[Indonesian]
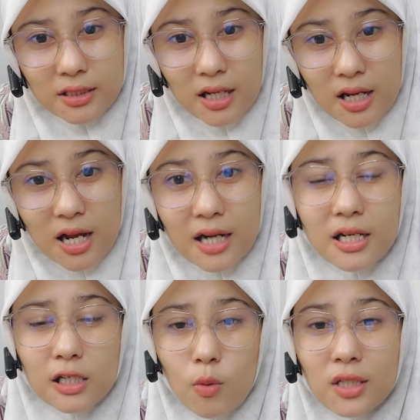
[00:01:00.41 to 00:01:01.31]
kita,
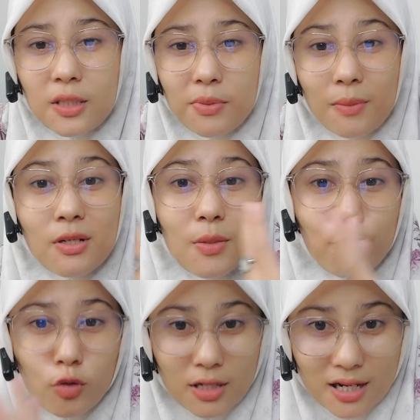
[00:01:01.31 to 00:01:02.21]
ada rawatib yang
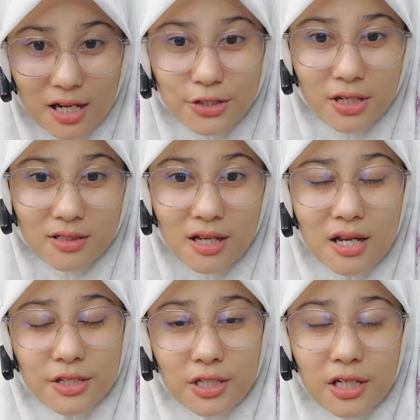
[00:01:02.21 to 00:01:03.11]
menyempurnakannya.
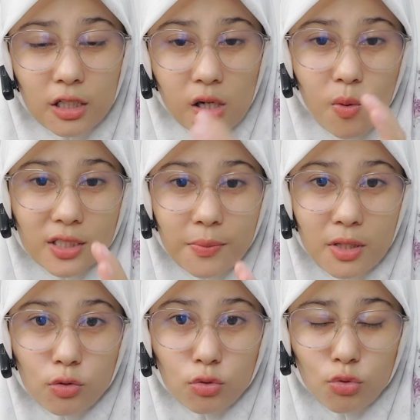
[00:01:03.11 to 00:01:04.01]
Jadi rawatib
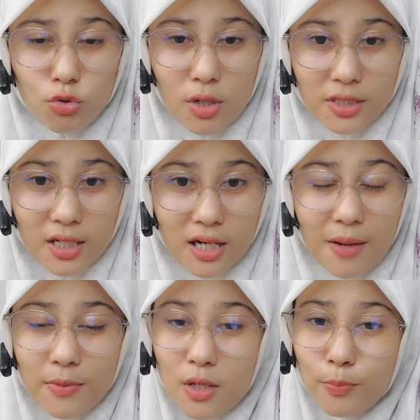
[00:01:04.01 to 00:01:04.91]
itu tujuannya
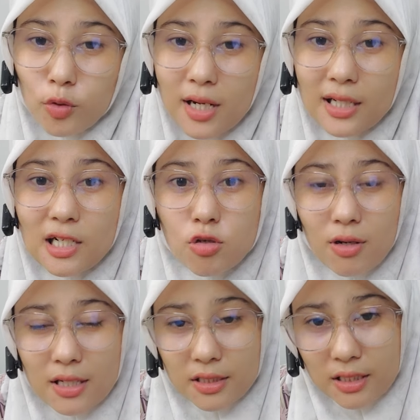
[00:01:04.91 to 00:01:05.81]
adalah menyempurnakan
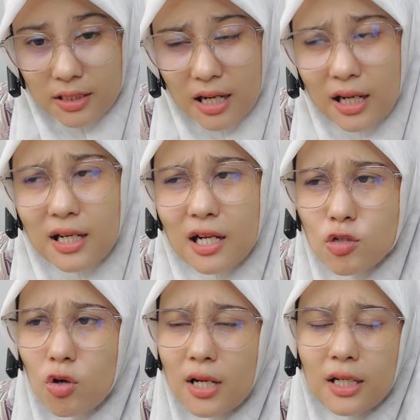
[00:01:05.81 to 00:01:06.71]
sholat kita. Kadang
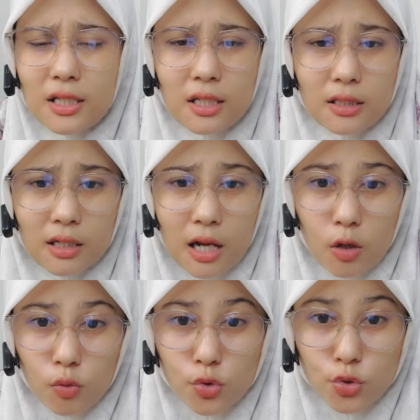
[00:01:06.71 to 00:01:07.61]
sholat ini kita
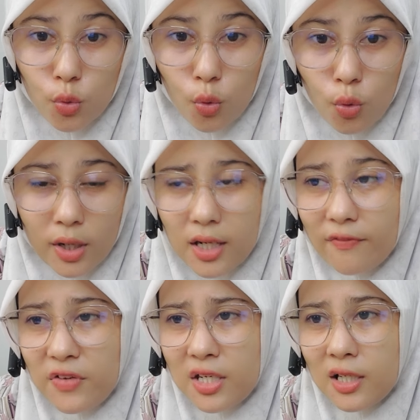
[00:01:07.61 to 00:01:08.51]
nggak khusyuk,
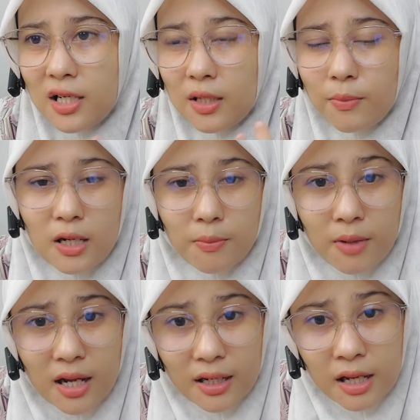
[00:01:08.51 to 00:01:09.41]
kadang pikiran
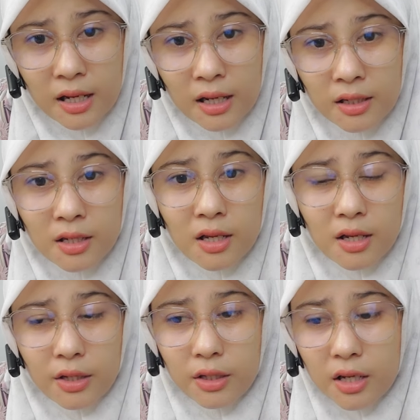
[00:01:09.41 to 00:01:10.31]
kemana-mana,
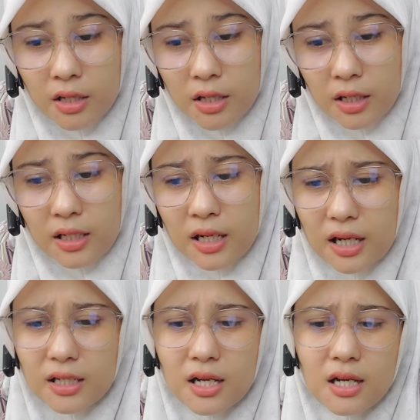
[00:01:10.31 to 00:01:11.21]
ya.
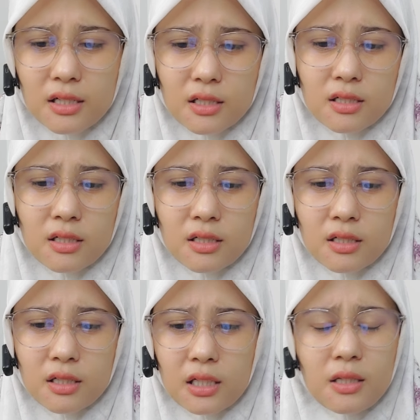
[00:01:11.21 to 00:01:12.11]
Kadang-kadang e,
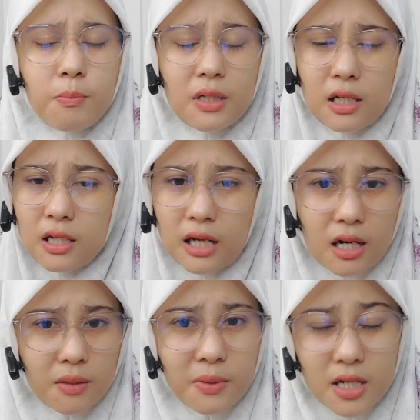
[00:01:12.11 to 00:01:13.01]
kita
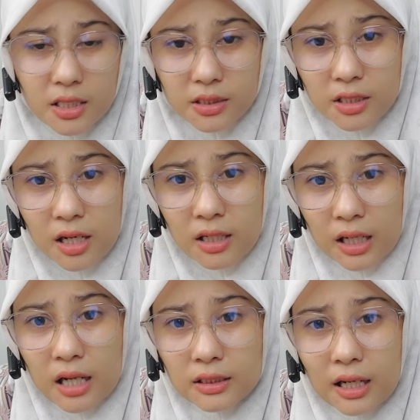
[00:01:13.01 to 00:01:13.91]
bergerak lebih dari tiga
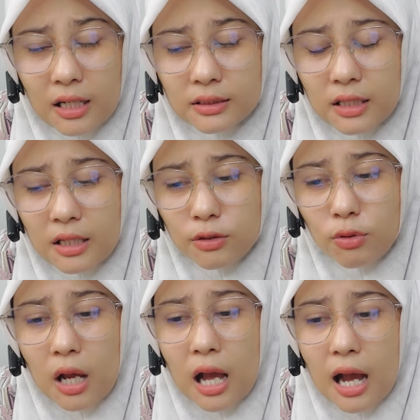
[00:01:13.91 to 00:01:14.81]
gerakan. Nah
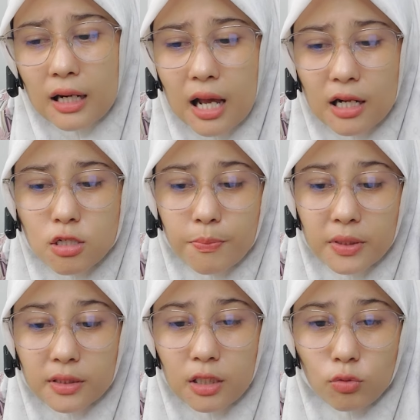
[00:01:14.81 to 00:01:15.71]
itu hal-hal
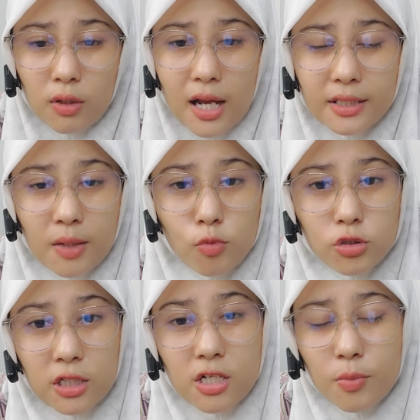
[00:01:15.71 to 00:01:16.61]
seperti itulah yang
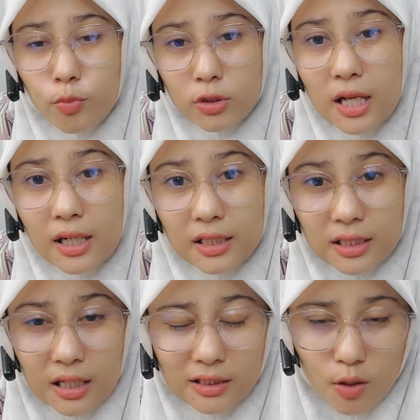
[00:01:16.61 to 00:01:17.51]
mesti disempurnakan
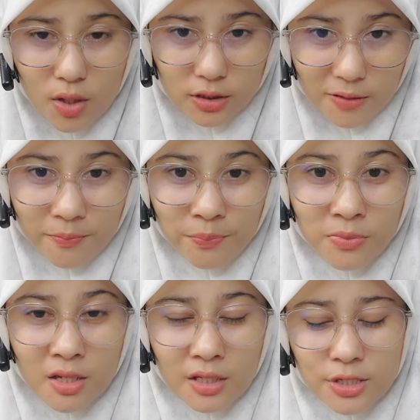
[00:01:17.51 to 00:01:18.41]
dengan rawatib.
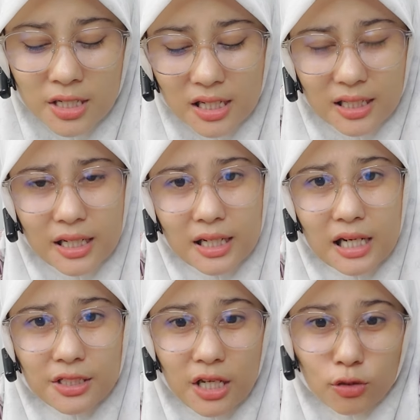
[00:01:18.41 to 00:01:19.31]
Jadi
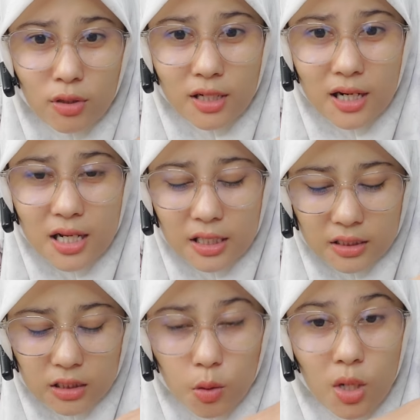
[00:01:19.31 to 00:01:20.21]
lingkarnya itu adalah
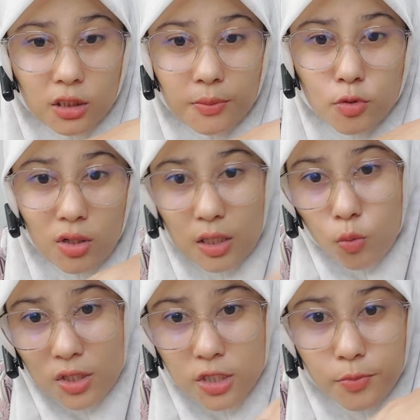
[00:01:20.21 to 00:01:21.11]
kita rawatib
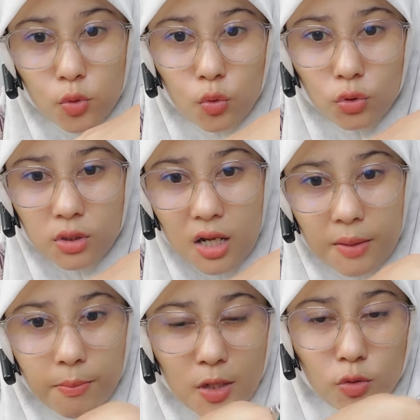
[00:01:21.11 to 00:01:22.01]
sholat wajib dulu,
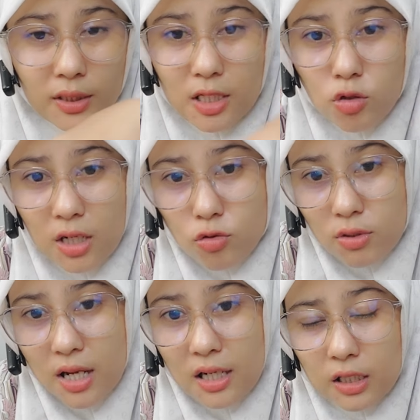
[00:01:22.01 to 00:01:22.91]
baru kita sholat
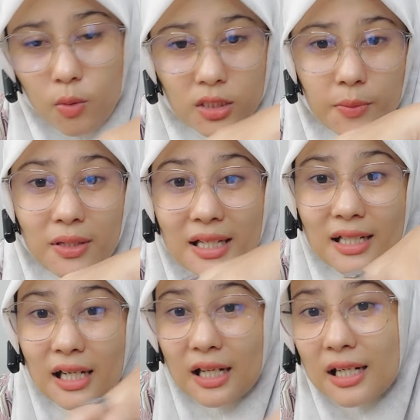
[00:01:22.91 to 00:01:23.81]
sunnah rawatib
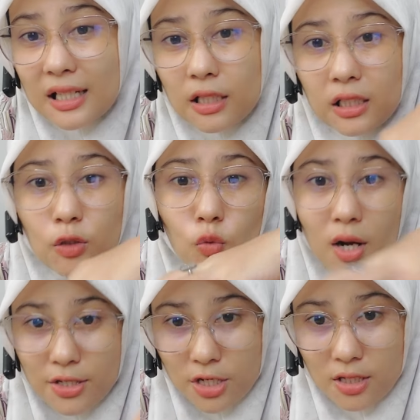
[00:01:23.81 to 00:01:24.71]
lingkar ring
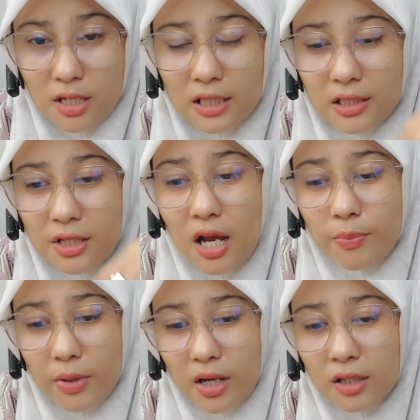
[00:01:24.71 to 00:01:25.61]
keduanya.
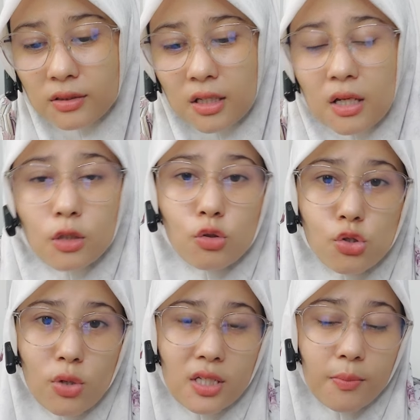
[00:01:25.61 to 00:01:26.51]
Artinya apa?
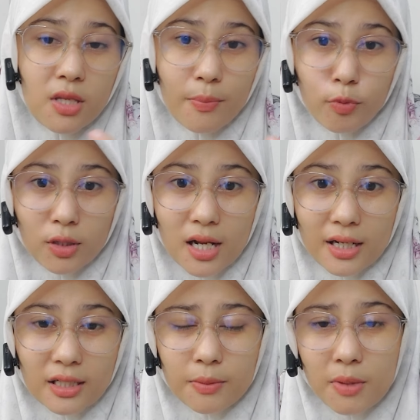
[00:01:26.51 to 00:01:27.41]
Tujuannya
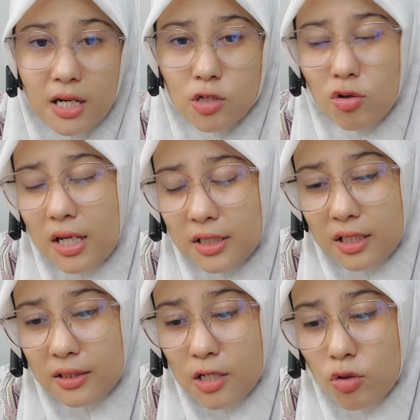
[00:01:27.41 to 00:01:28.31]
menyempurnakan ibadah sholat
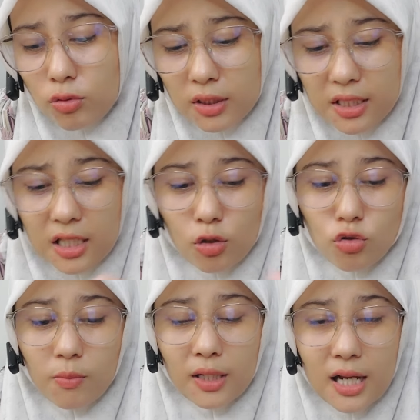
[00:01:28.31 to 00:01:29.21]
kita. Suatu ketika
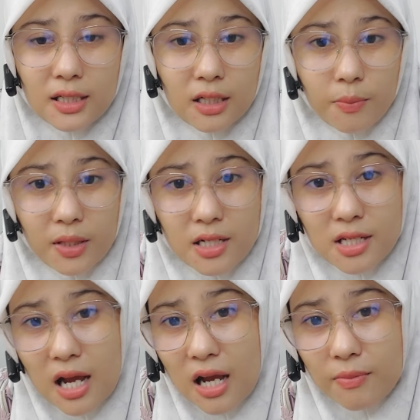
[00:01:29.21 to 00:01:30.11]
Rasul berkata kepada
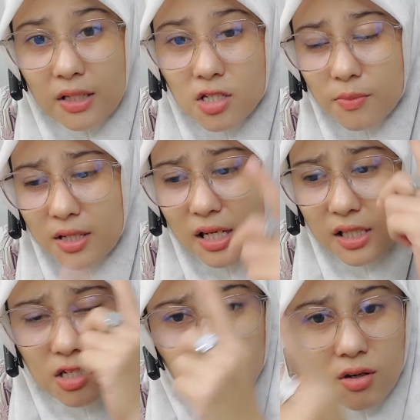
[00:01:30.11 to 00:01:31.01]
sahabat,
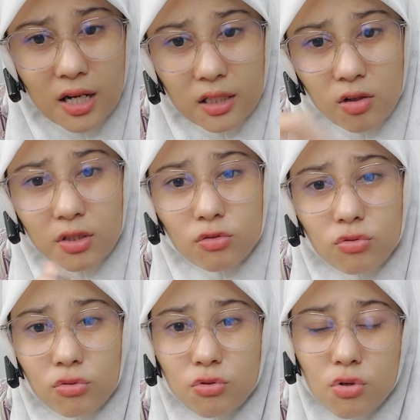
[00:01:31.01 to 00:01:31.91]
sebenarnya sholat kau
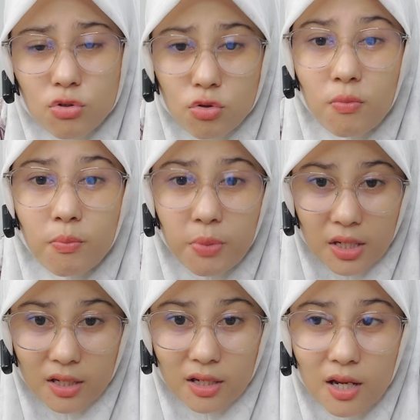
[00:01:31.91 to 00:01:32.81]
itu
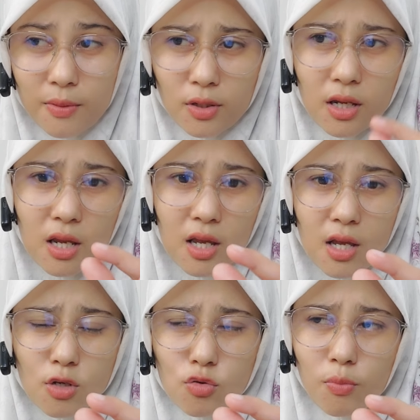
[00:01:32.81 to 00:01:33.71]
sumbing ya. Eh.
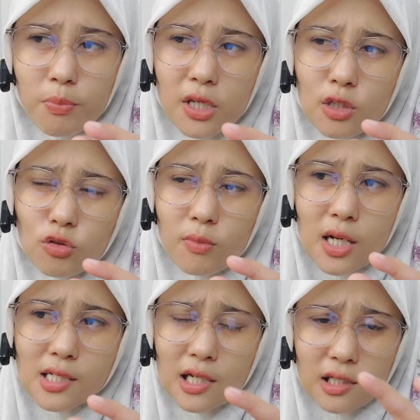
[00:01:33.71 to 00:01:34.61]
Sumbing itu
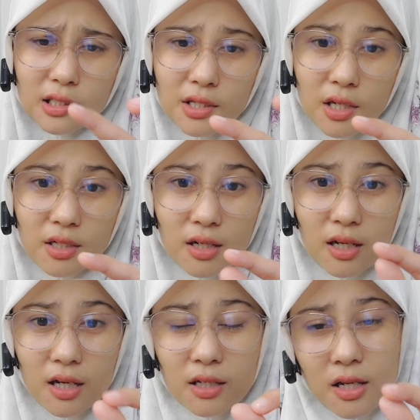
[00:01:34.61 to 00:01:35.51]
bahasa kitanya
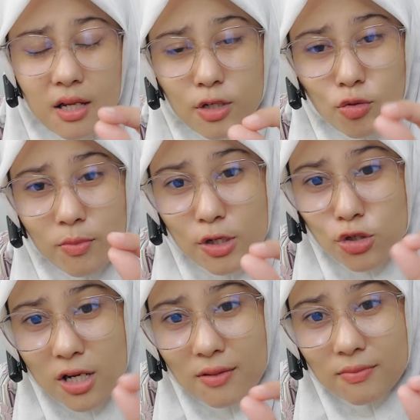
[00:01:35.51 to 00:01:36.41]
adalah
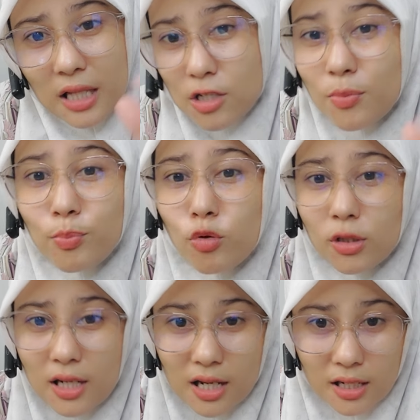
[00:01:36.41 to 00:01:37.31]
semacam tak
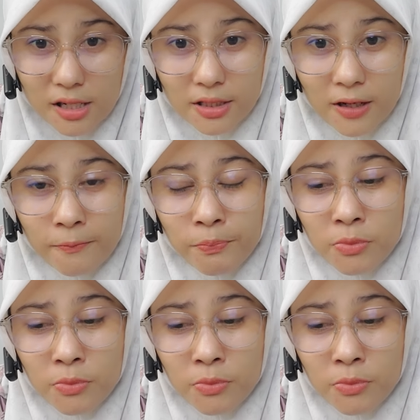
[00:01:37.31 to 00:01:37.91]
sempurna lah ya.